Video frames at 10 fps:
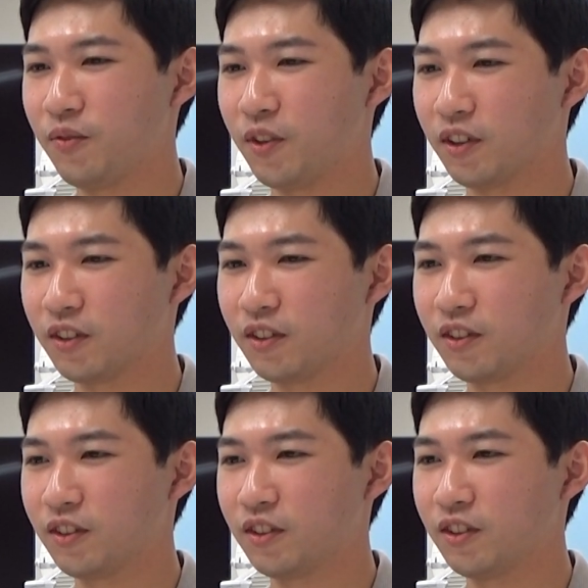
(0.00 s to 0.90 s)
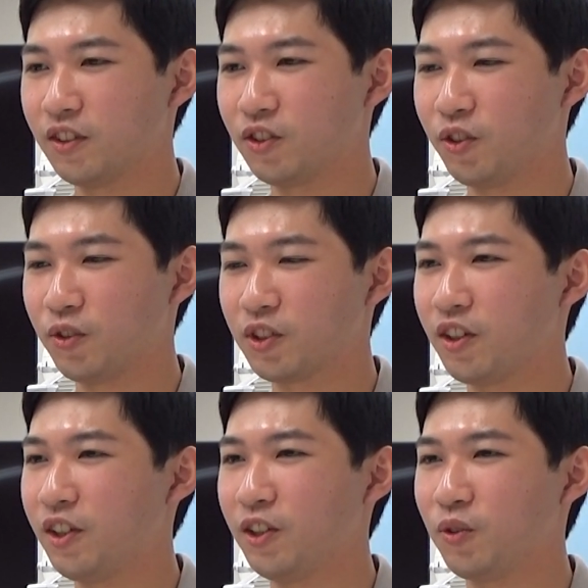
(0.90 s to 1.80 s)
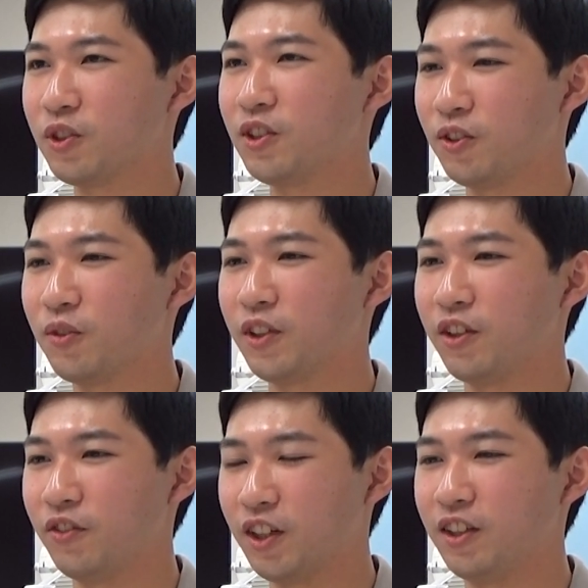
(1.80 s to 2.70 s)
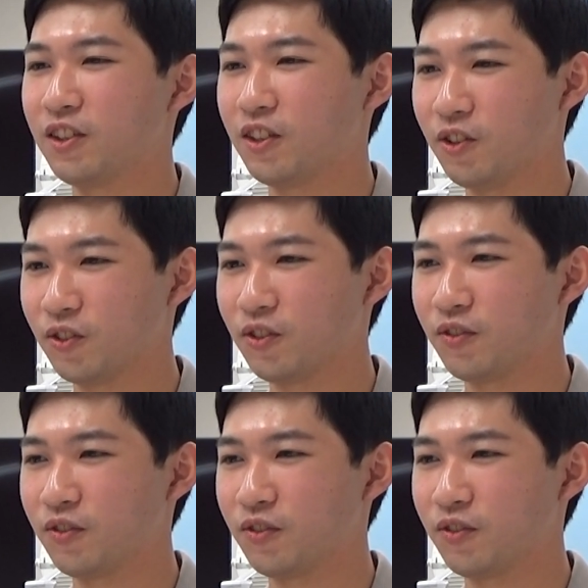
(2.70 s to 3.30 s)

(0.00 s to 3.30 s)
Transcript: まあ、それを使わないと落ちるとまでは言わないんですけど、